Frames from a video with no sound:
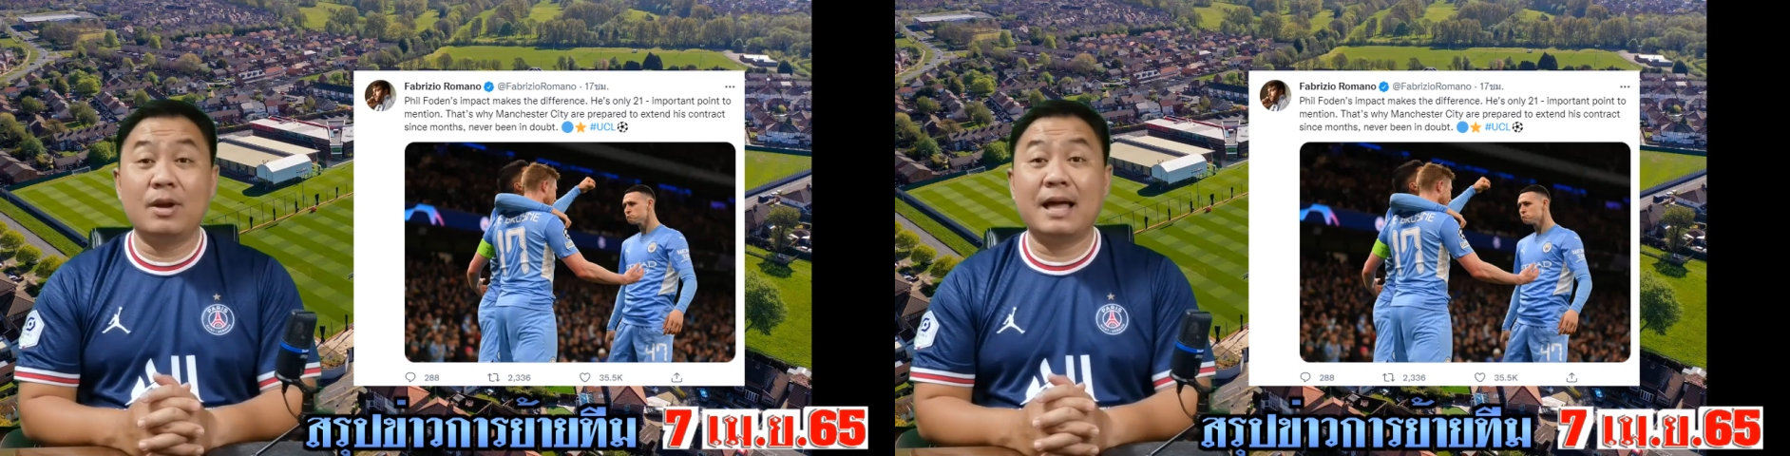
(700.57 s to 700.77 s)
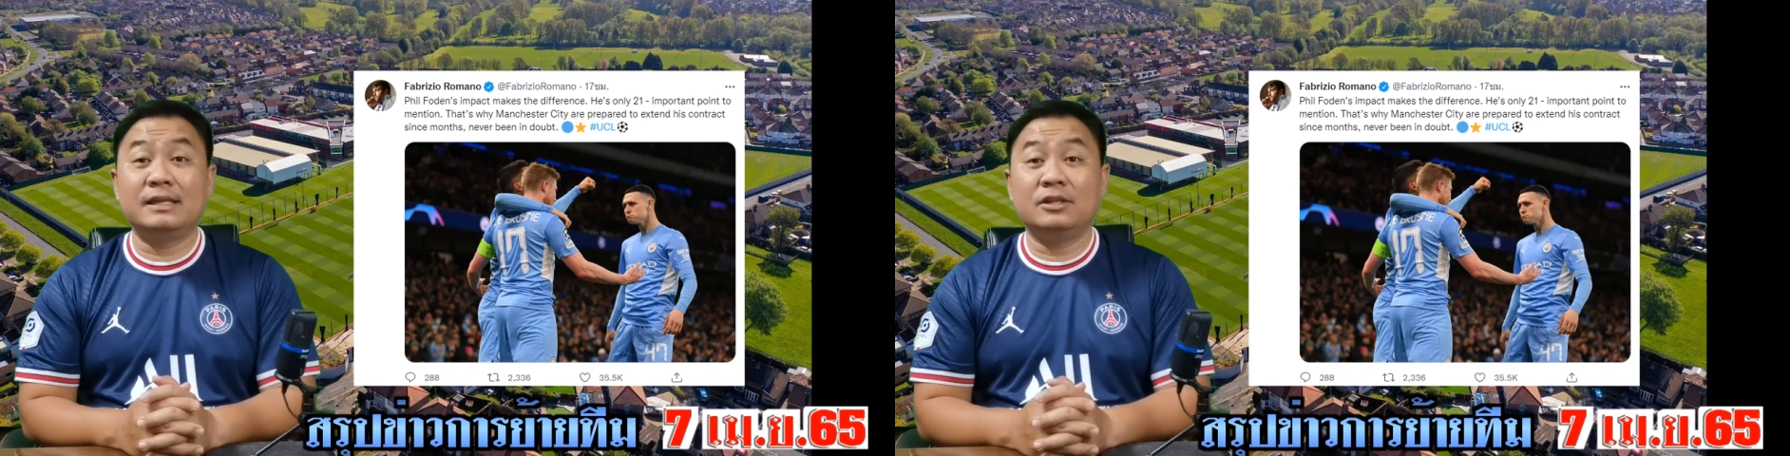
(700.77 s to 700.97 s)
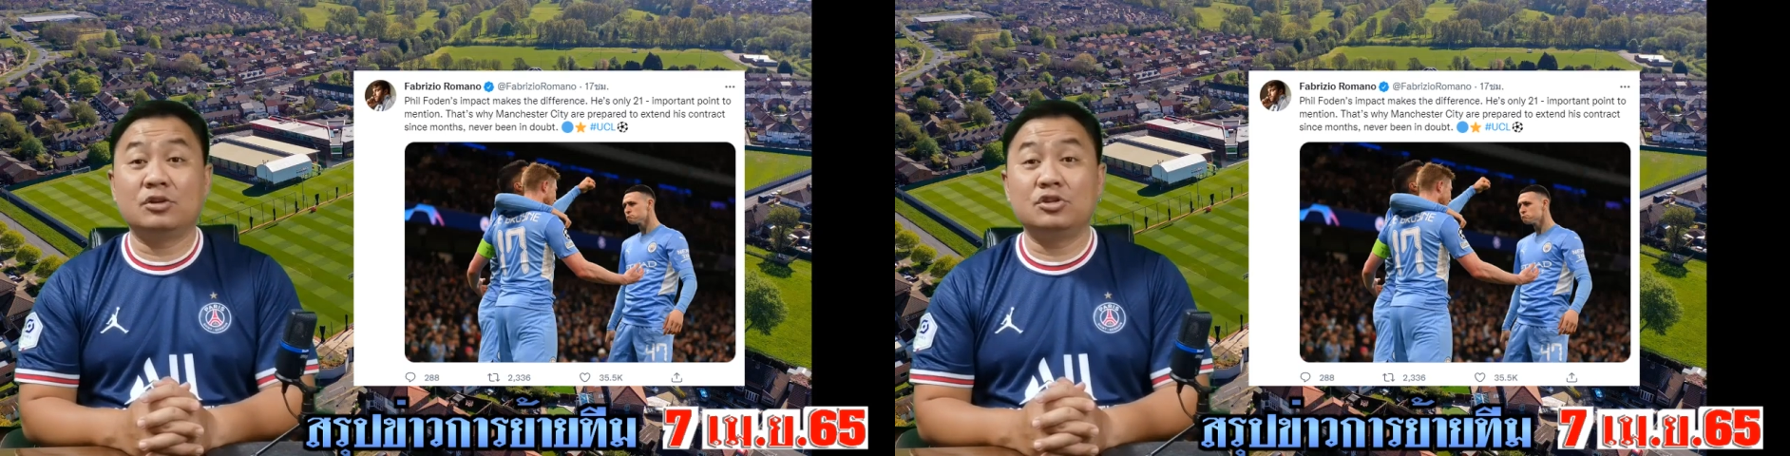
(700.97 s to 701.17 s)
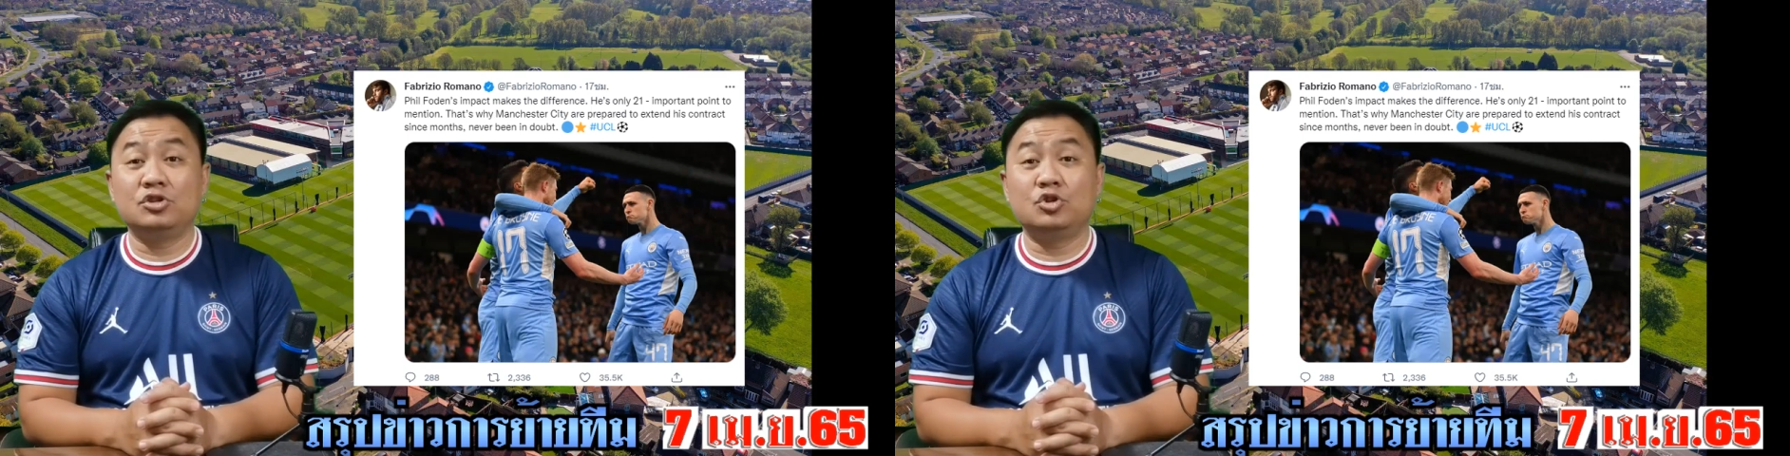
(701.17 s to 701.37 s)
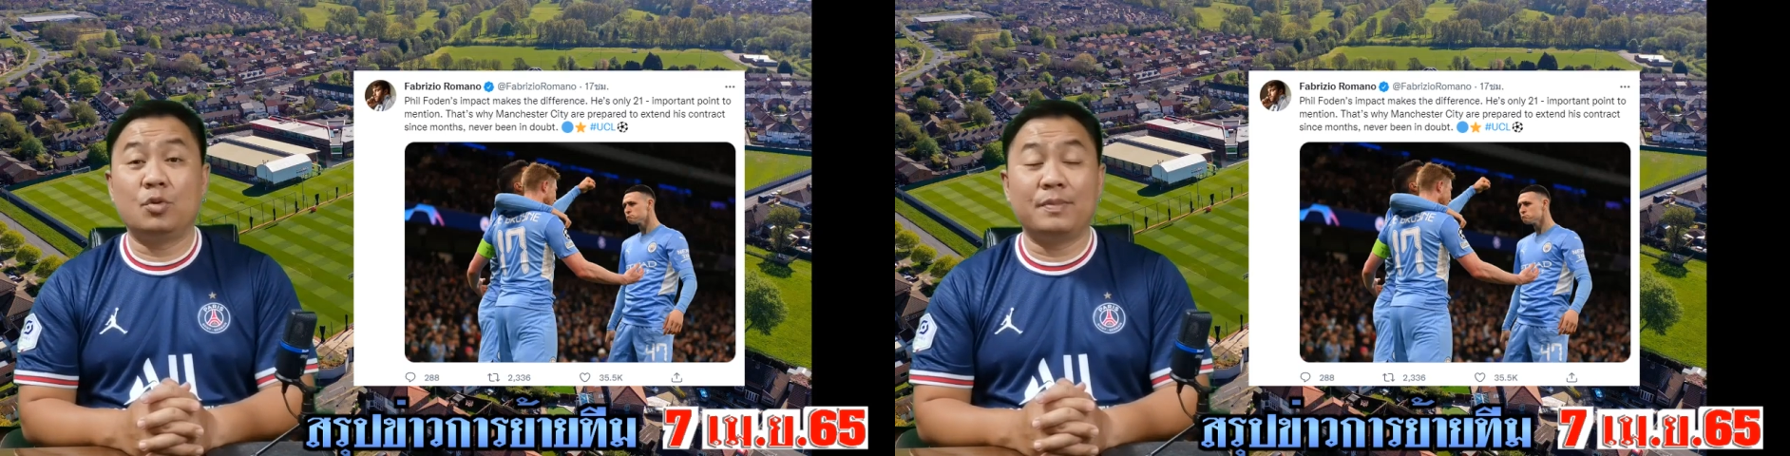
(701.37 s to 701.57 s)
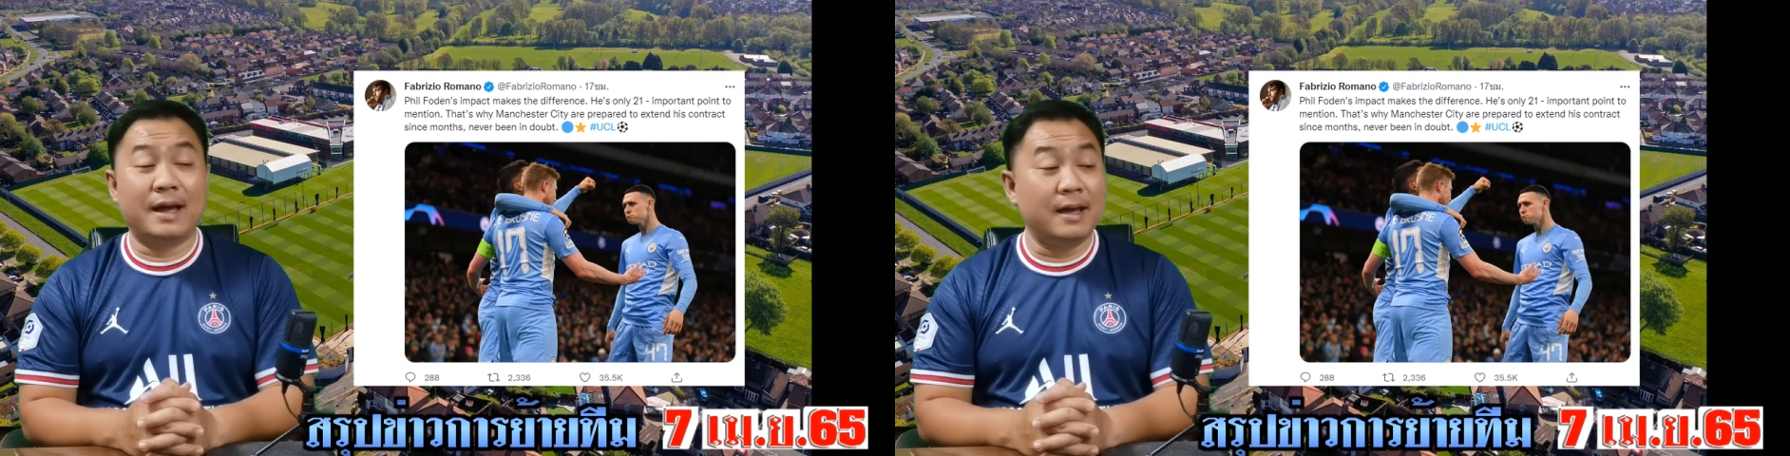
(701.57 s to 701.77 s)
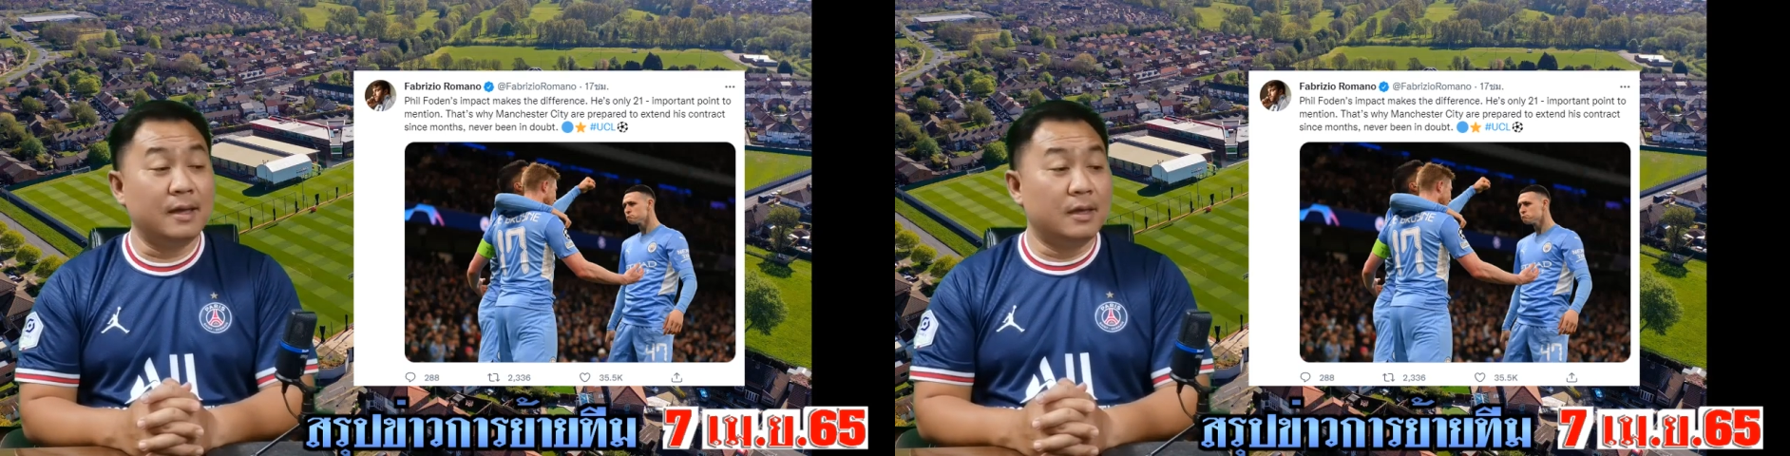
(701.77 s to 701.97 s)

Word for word: ล่าที่ต้องชื่นชมนะ